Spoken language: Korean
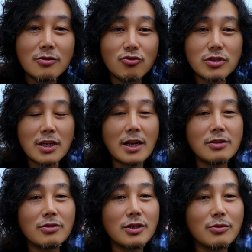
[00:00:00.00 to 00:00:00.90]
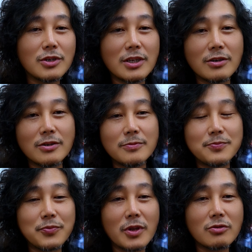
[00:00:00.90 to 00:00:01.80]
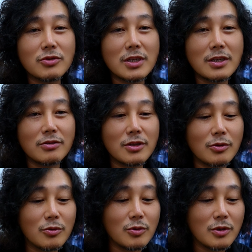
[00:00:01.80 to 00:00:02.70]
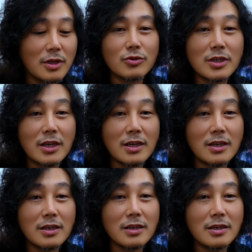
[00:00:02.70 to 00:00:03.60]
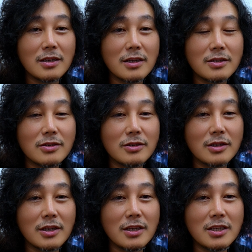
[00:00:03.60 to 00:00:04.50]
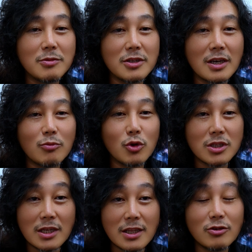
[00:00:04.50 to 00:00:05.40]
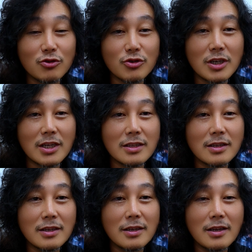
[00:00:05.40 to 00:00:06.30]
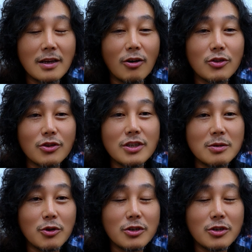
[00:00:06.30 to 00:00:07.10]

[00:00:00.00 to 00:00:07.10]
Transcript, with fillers: 투자라는 형태도 그래요. 투자라는 형태도 우리나라에서 이렇게 이름 있는 감독이 딱 되는 순간 어떤 일이